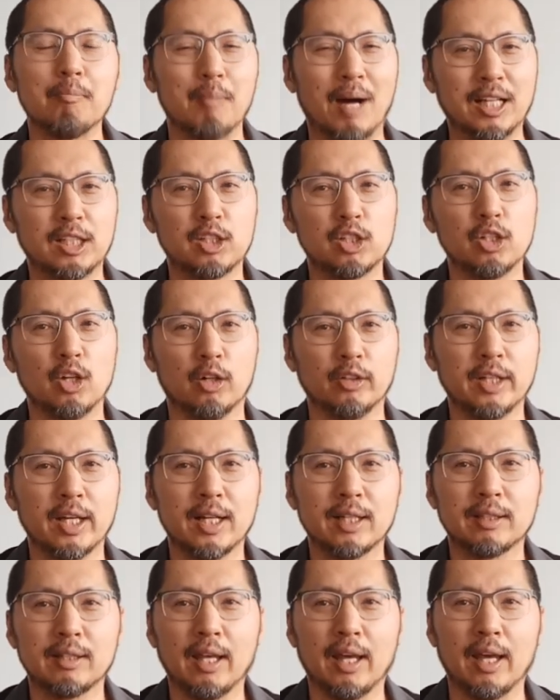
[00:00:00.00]
마치
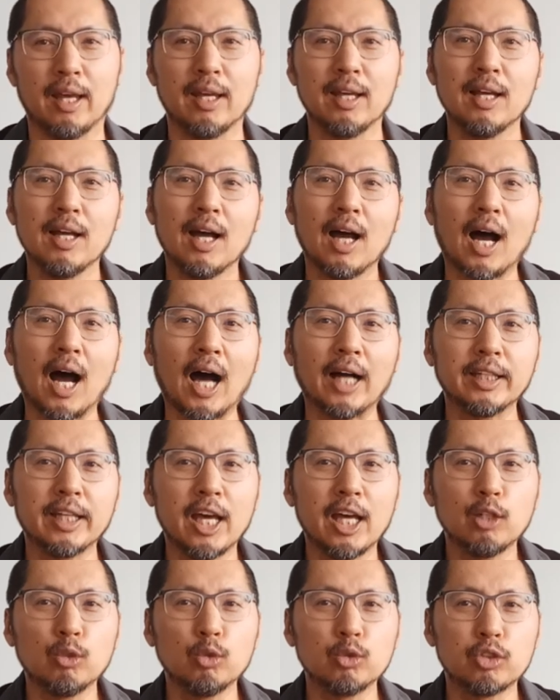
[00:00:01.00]
연애할 때
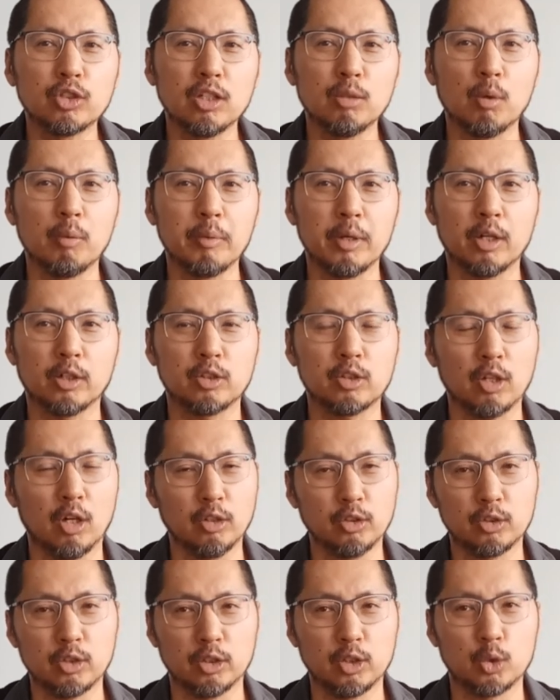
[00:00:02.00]
아내의 눈치를 보며
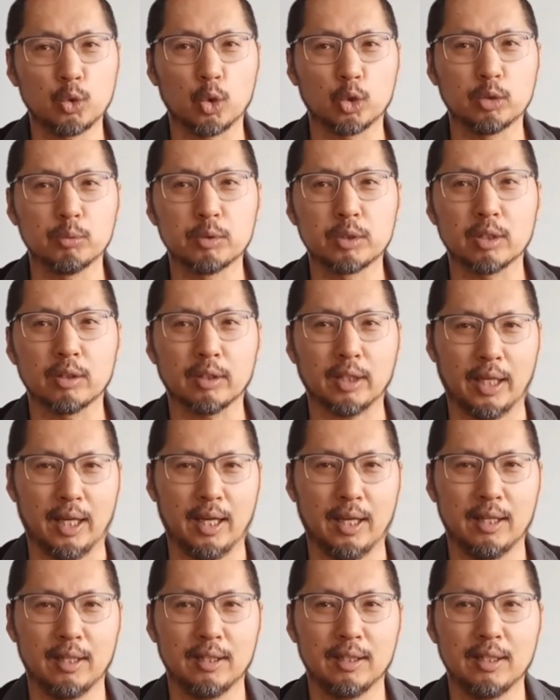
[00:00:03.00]
천천히 조심스럽게
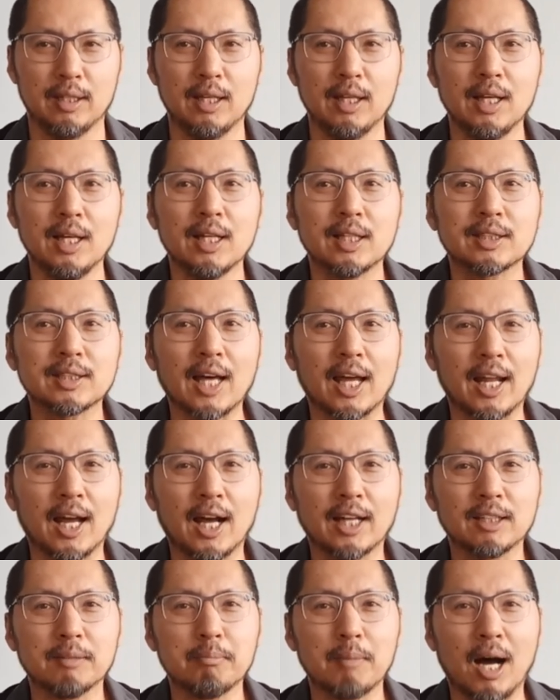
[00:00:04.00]

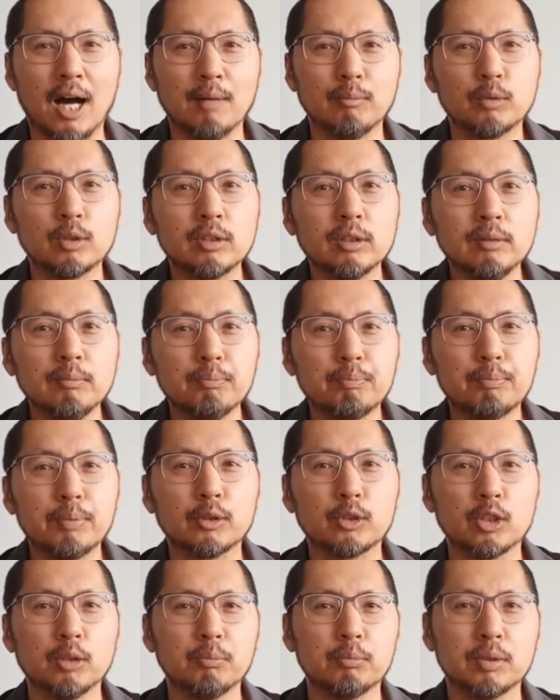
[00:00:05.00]
사랑하는 마음
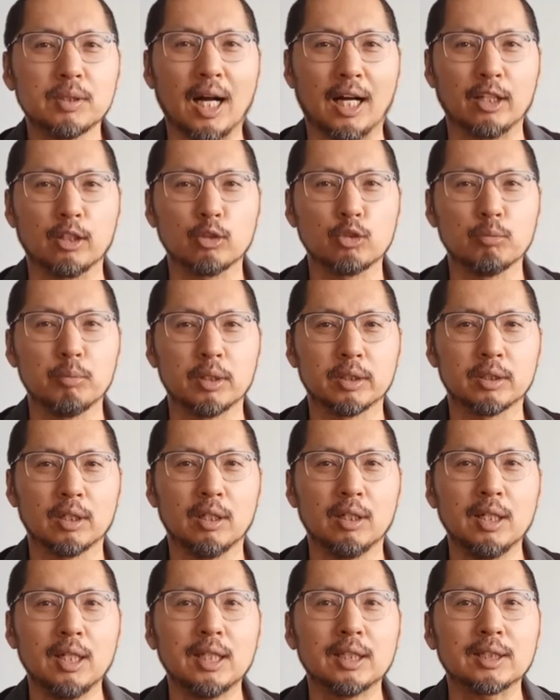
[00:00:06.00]
듬뿍듬뿍
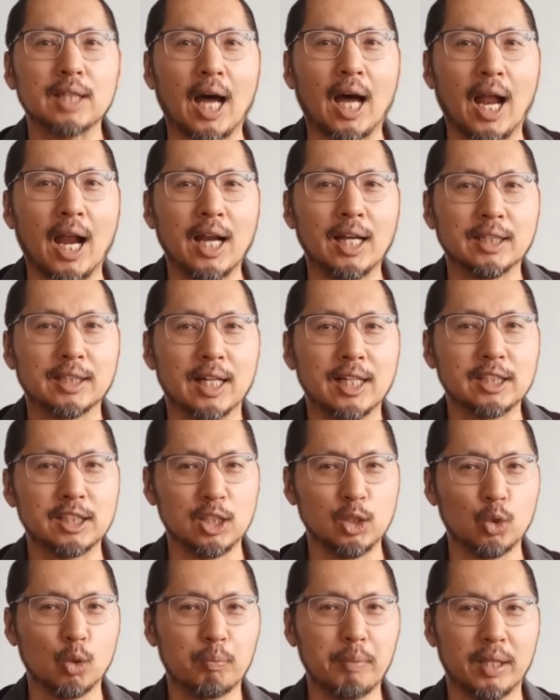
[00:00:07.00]
안겨주면서 살살
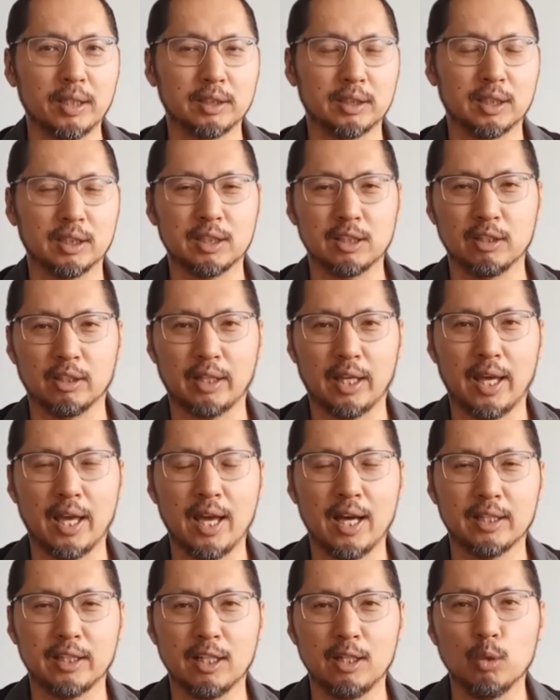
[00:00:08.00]
진도 빼듯이 그렇게
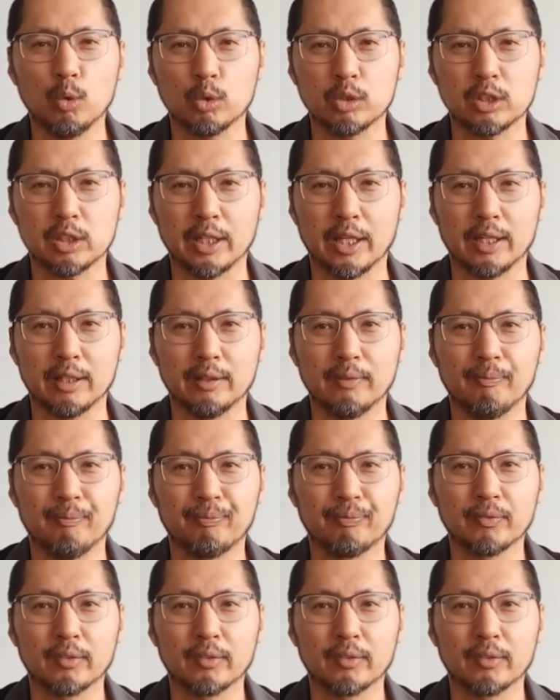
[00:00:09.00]
해야 될 노릇이에요.